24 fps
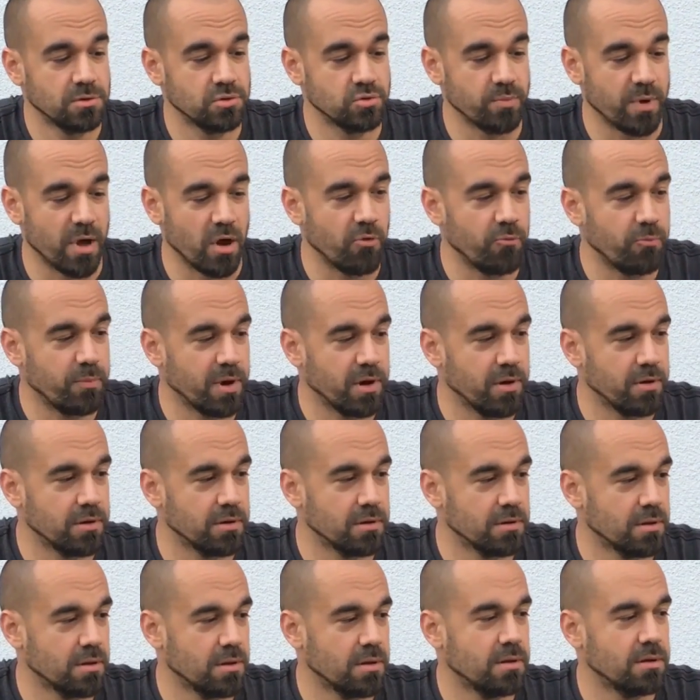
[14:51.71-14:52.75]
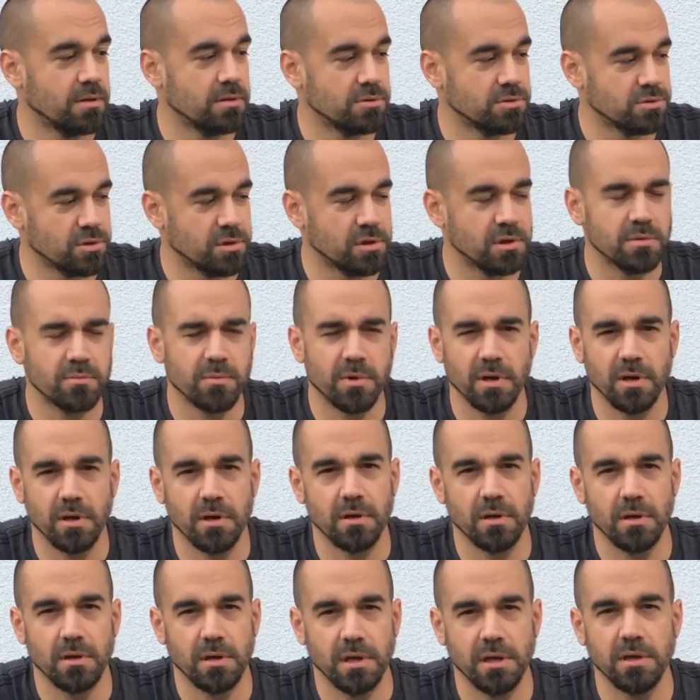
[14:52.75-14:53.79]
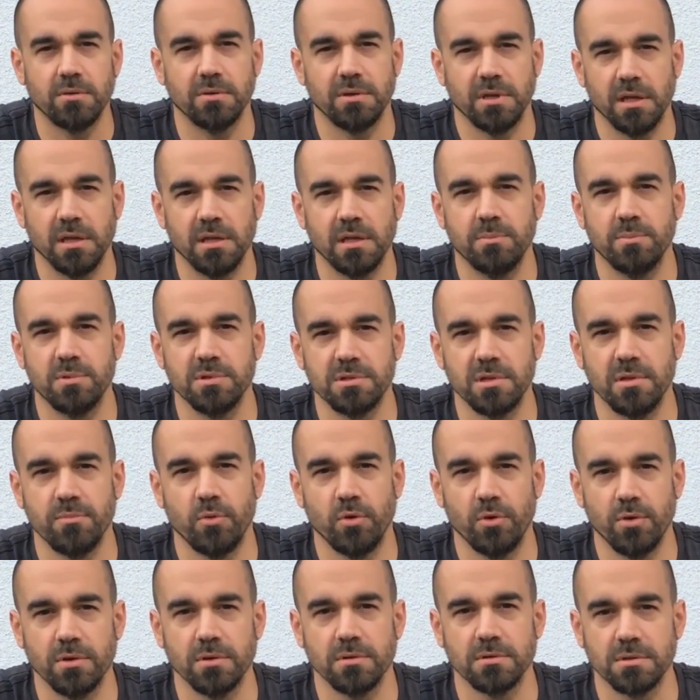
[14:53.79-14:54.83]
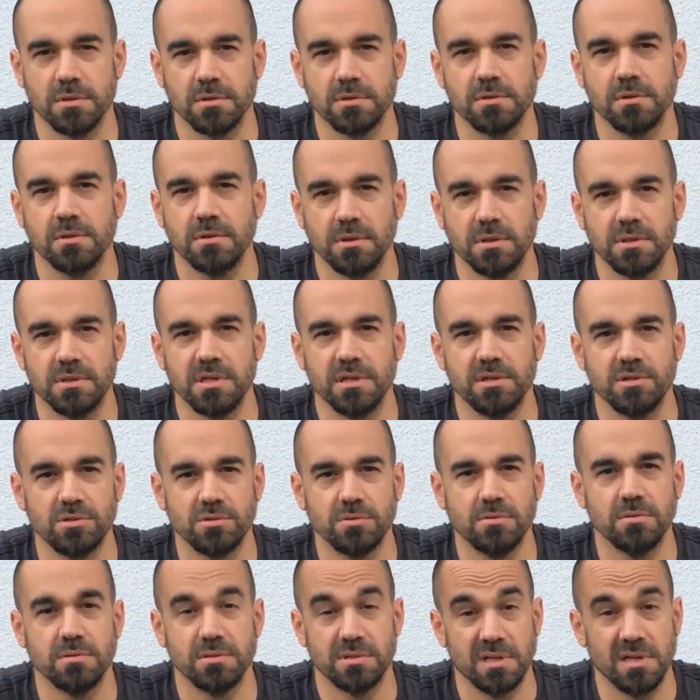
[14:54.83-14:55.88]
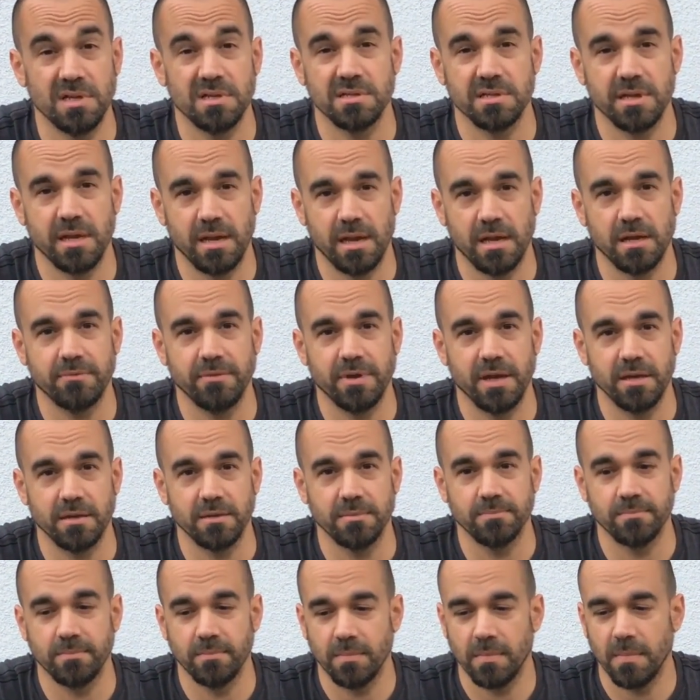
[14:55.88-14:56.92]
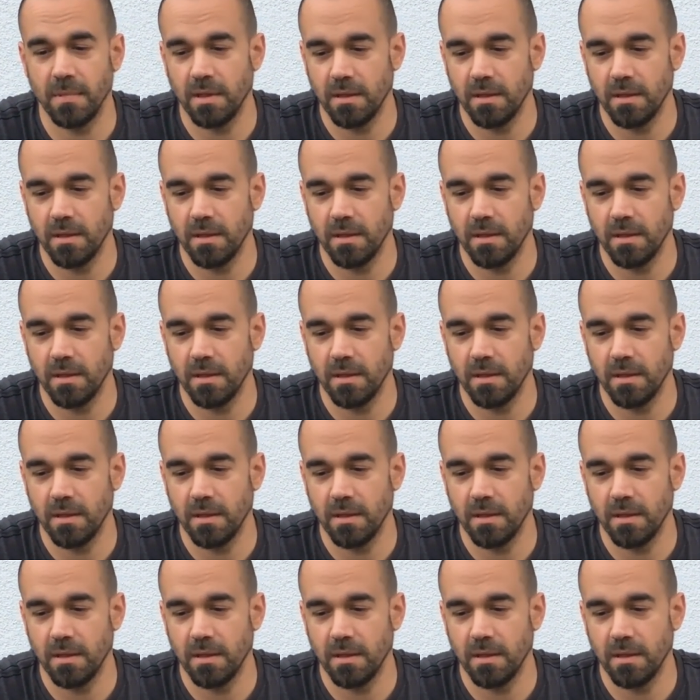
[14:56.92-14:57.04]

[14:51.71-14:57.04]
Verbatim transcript: Zum Aufbau sollte man Lego Technik ein bisschen mögen, sonst können die 10 Stunden sehr, sehr lang werden.